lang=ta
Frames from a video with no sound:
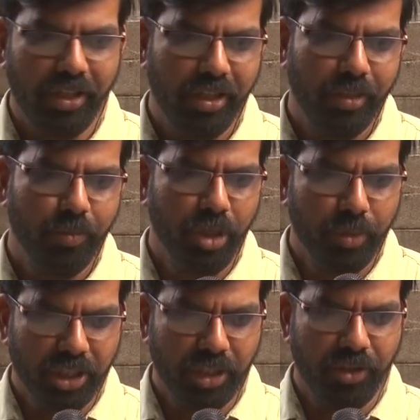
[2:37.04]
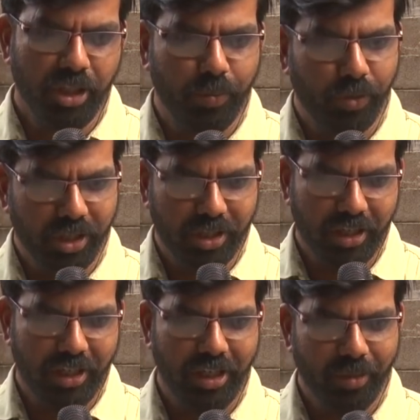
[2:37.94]
இது முதலமைச்சர் கவனத்துக்கு
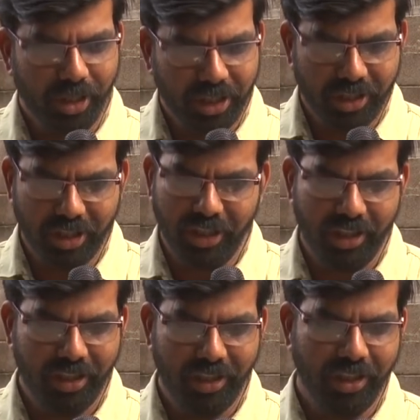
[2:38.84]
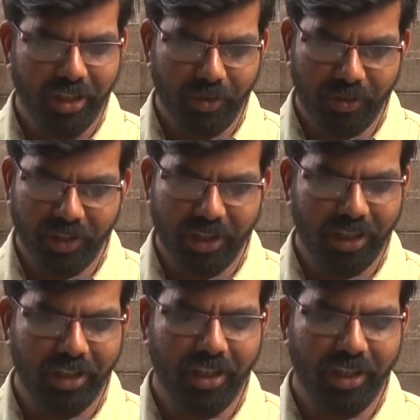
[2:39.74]
போயிச்சா இல்லை மத்திய அரசுக்கு இந்த கவனம் வந்ததான்னு